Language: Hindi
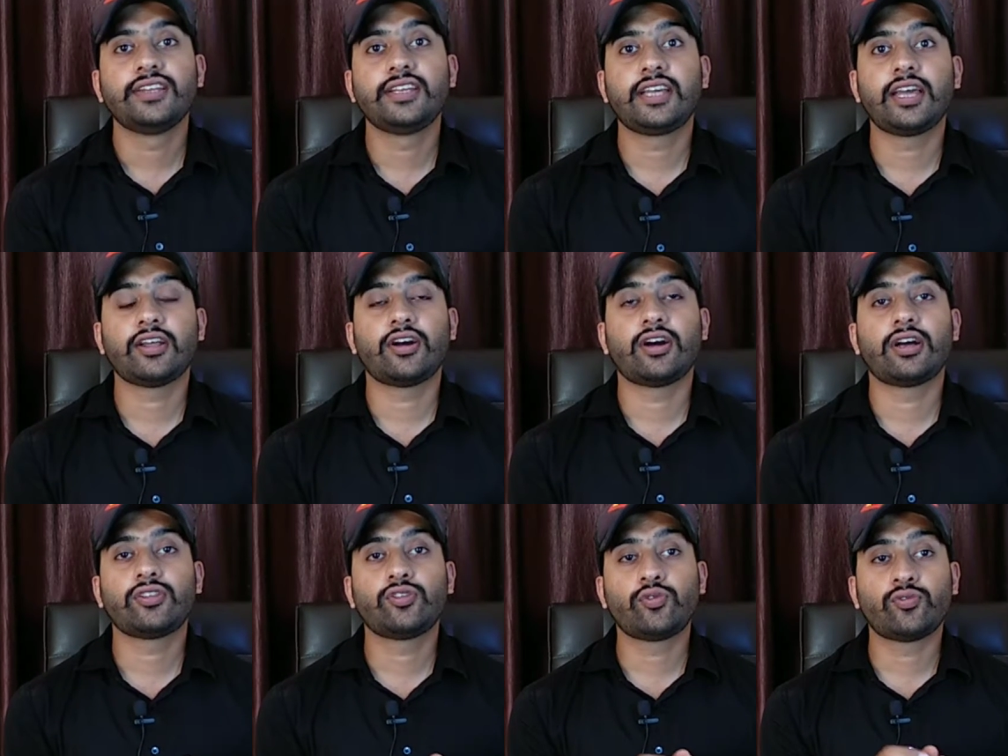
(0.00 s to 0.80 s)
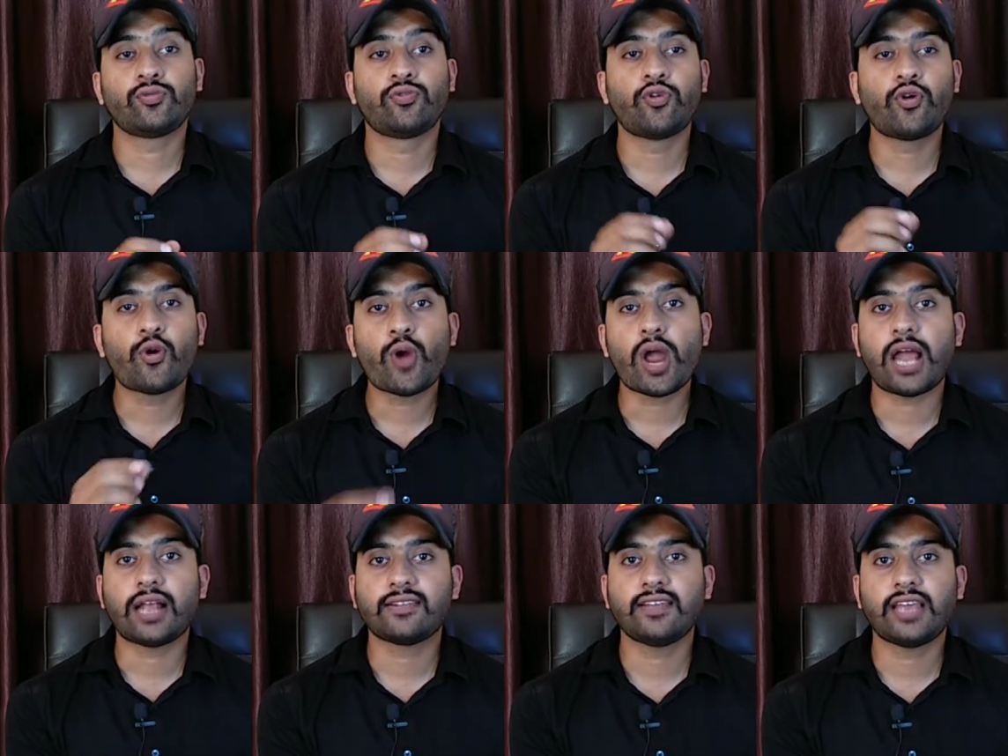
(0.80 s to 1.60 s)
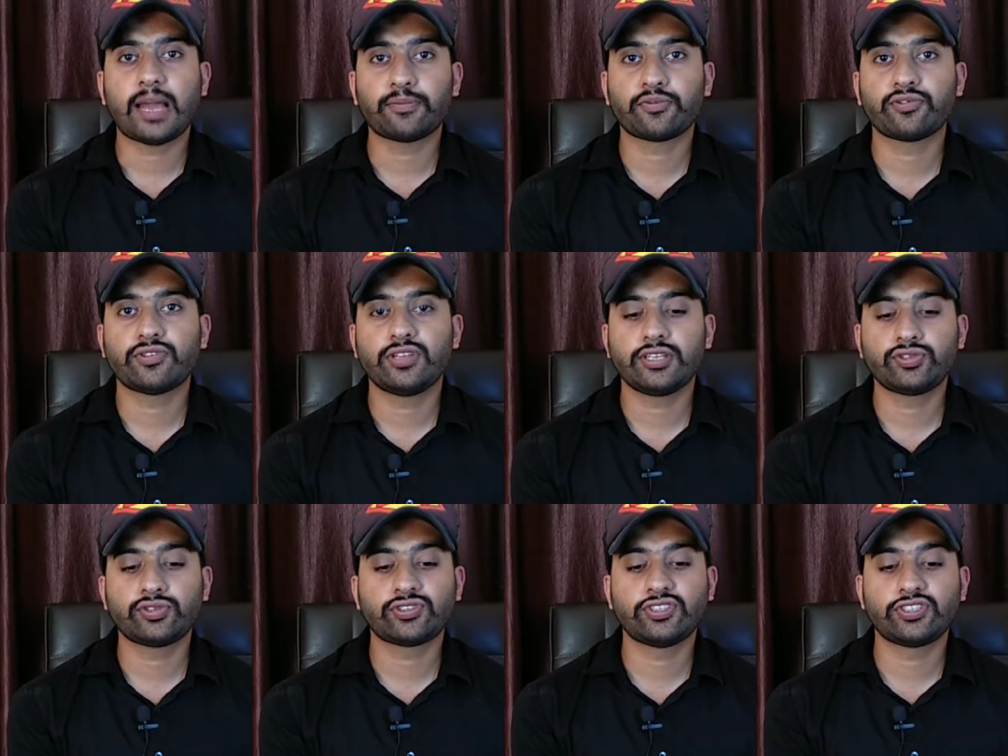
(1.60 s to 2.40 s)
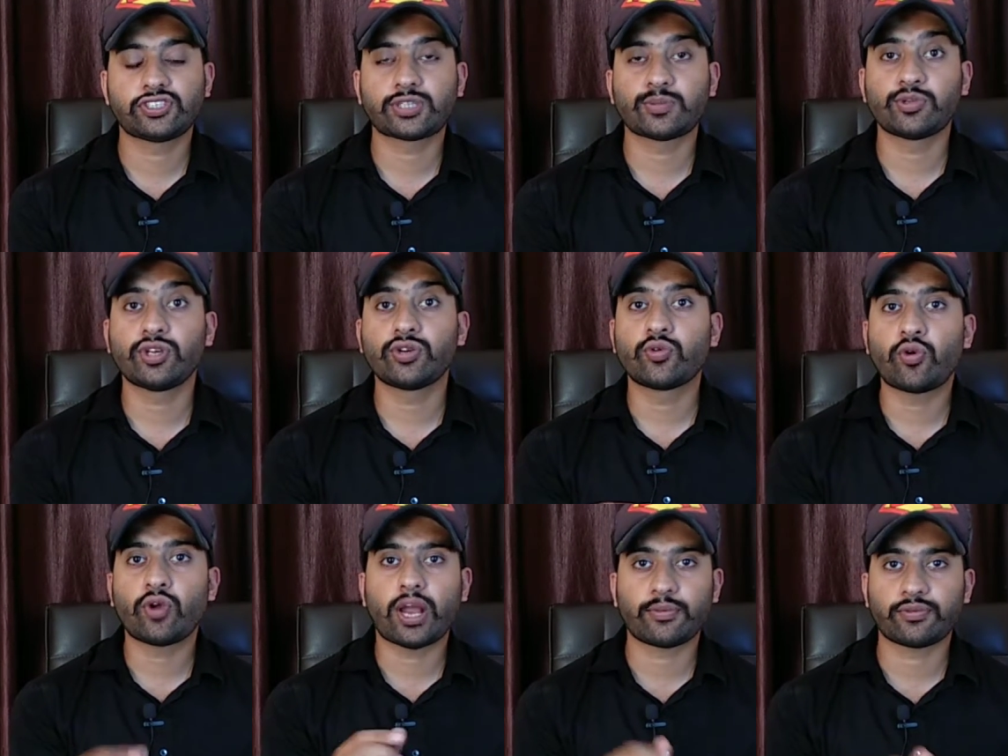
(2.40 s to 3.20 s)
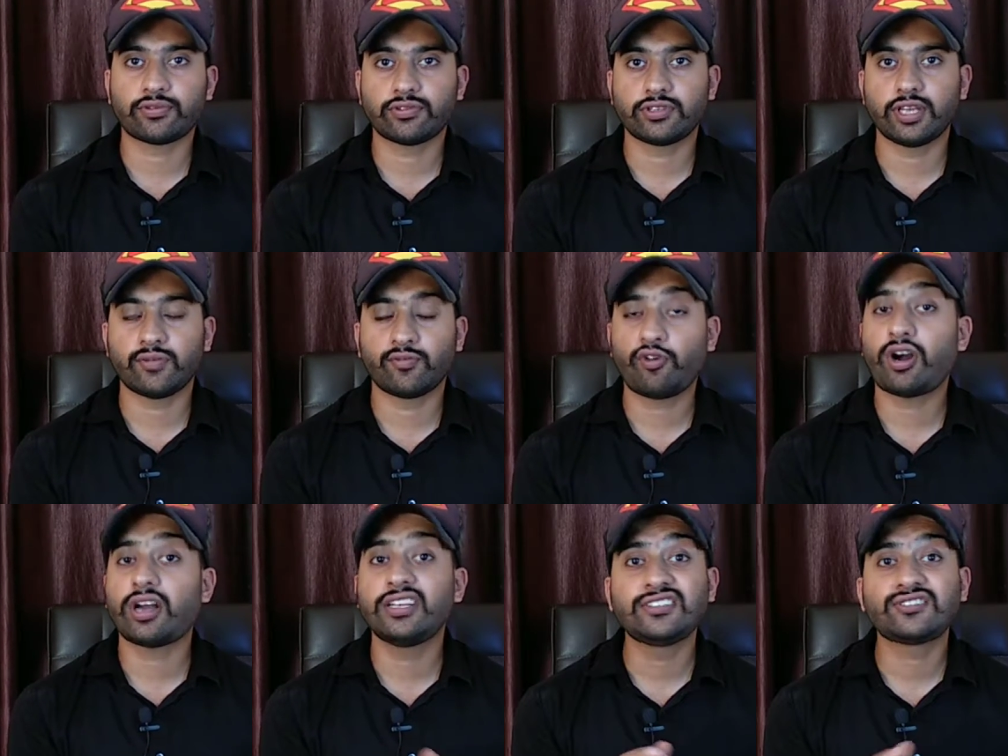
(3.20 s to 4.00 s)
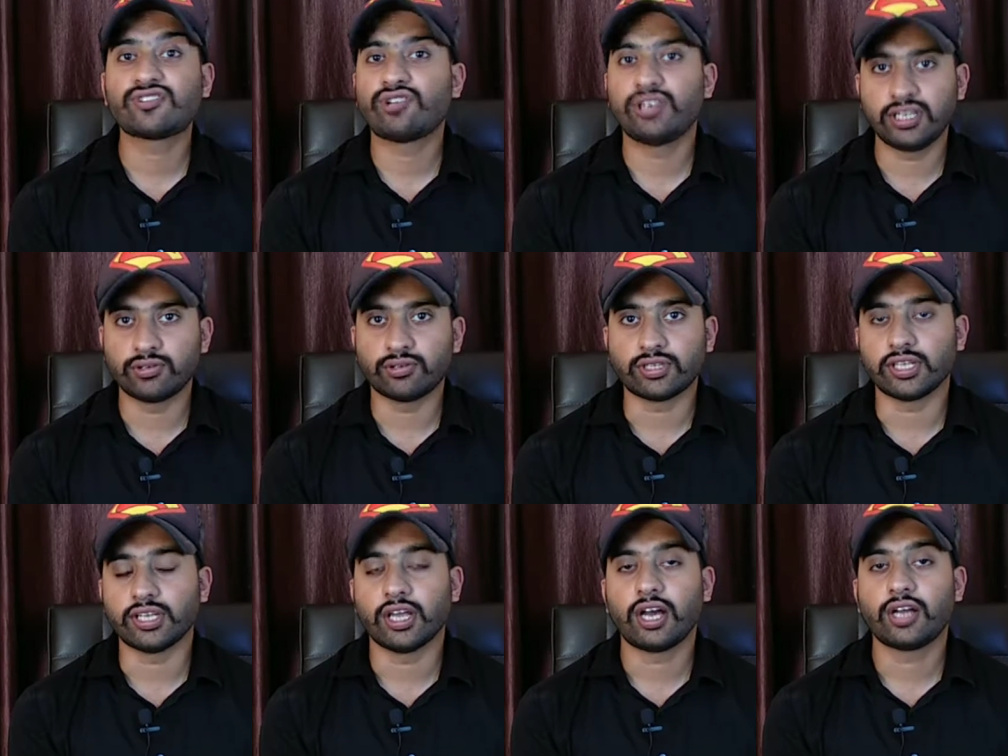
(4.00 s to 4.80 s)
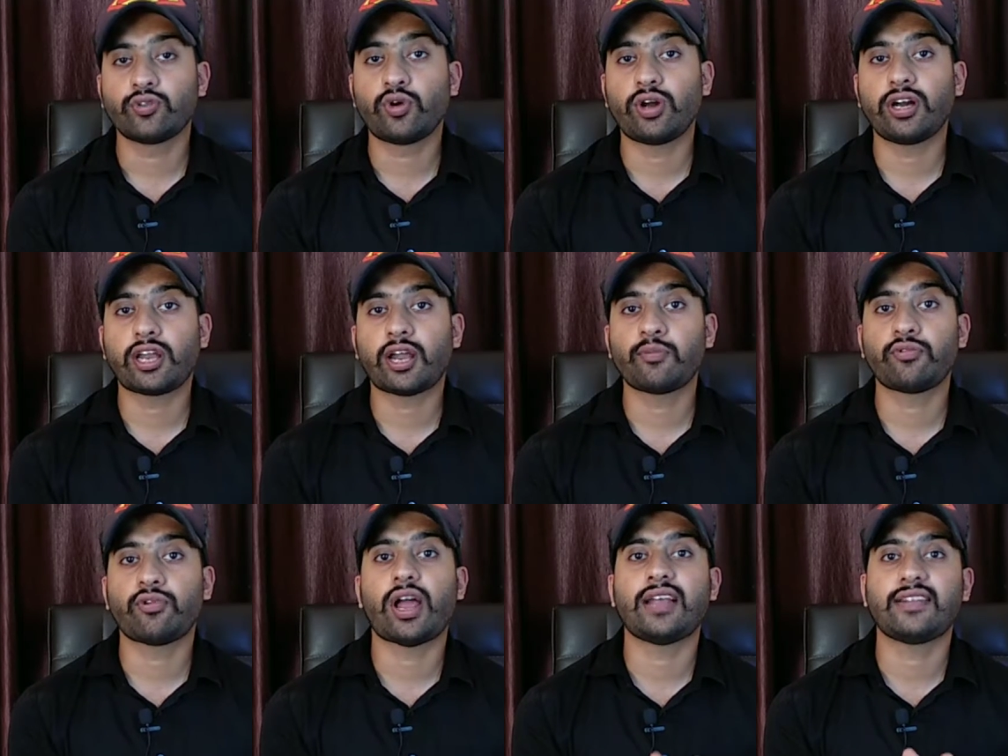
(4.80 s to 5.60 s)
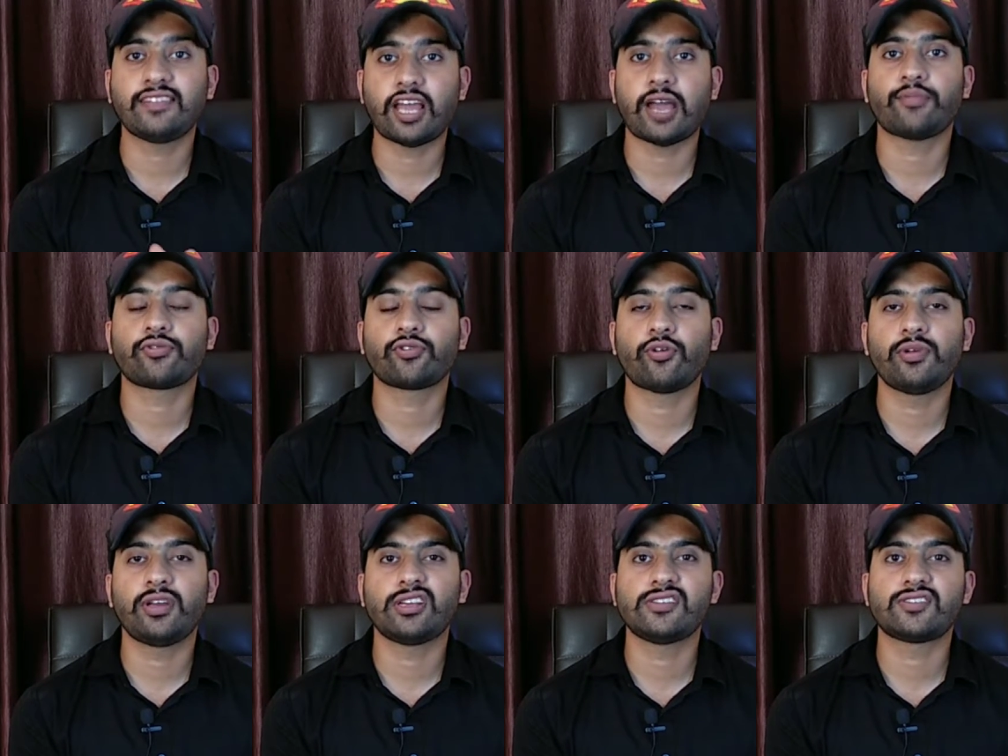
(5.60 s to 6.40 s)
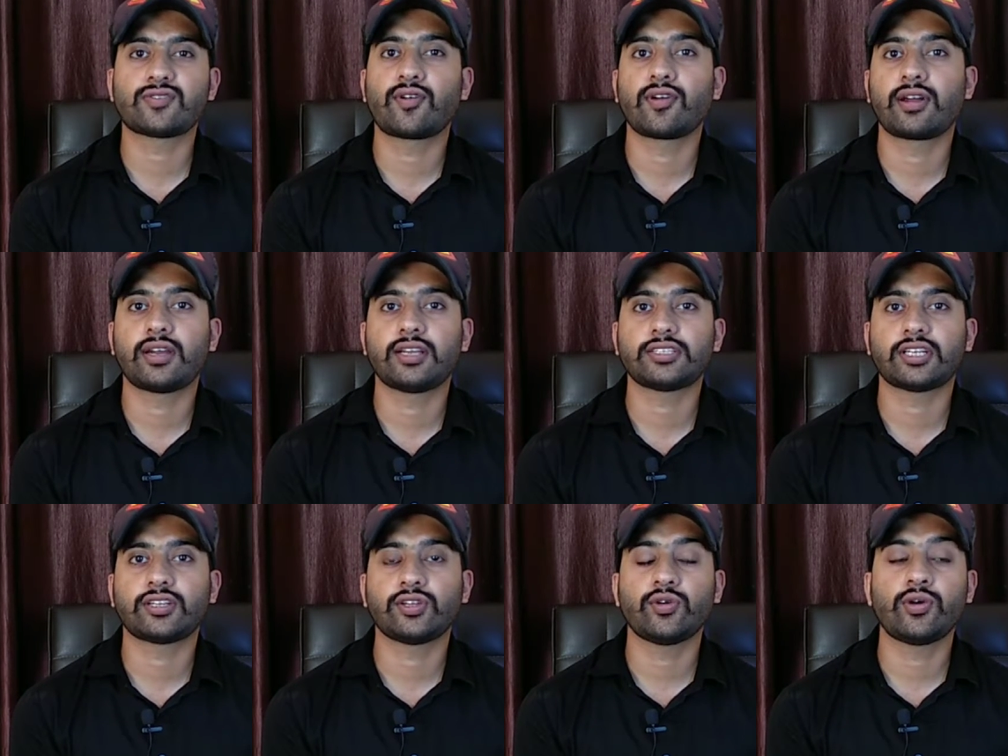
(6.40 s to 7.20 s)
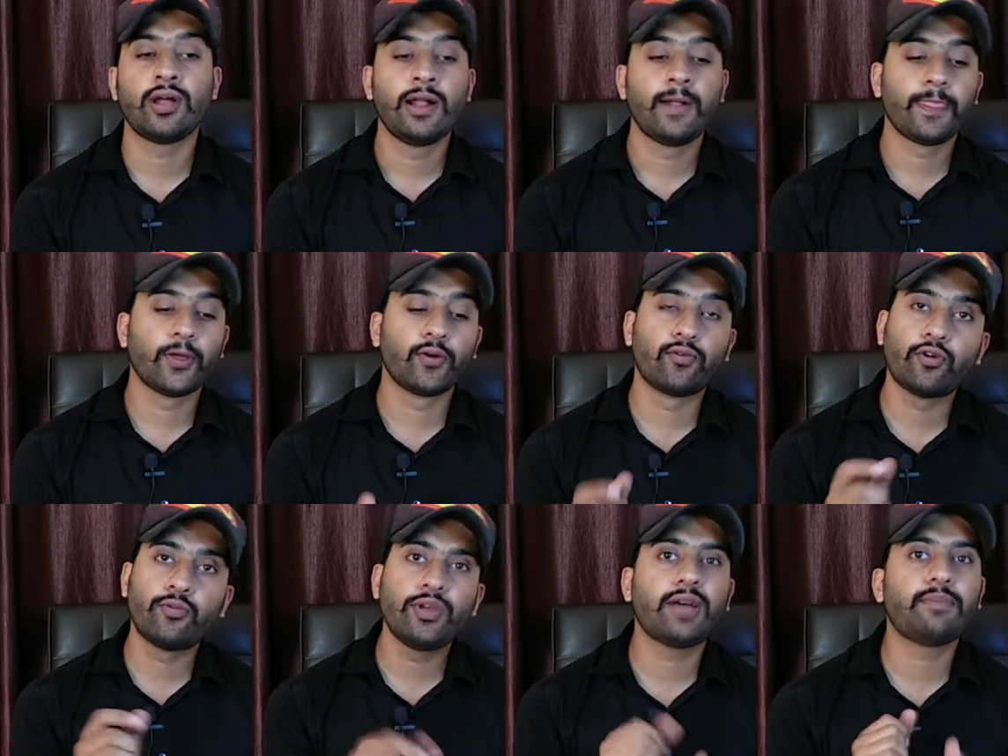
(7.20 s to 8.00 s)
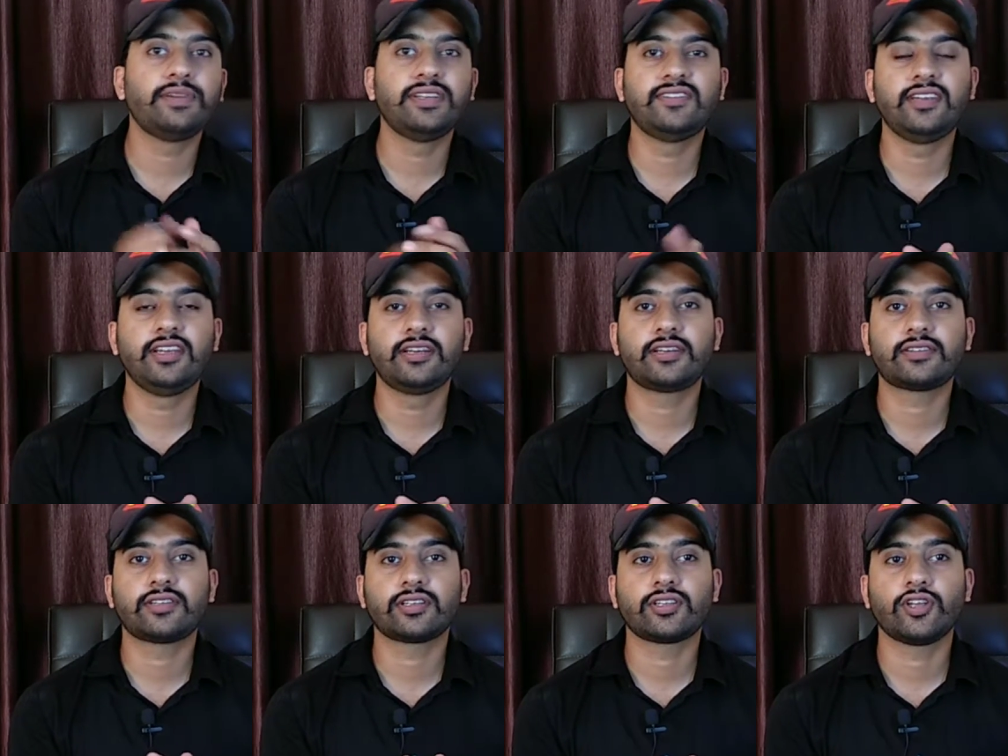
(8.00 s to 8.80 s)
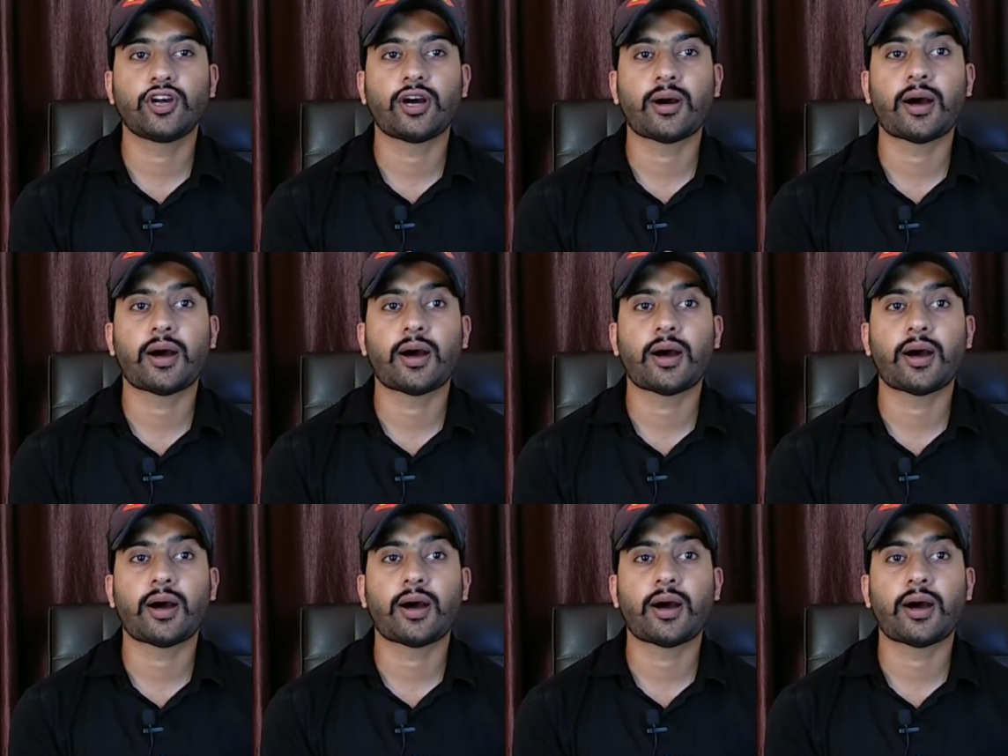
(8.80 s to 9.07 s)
ठीक है तो वो ऐसी ऐप्स होती है जो सिस्टम की कोर ऐप्स होती हैं वो अनइंस्टॉल नहीं होती तो अगर आप ऐसी ऐप्स को भी अनइंस्टॉल करना चाहते हो तो वो भी आप इजीली कर सकते हो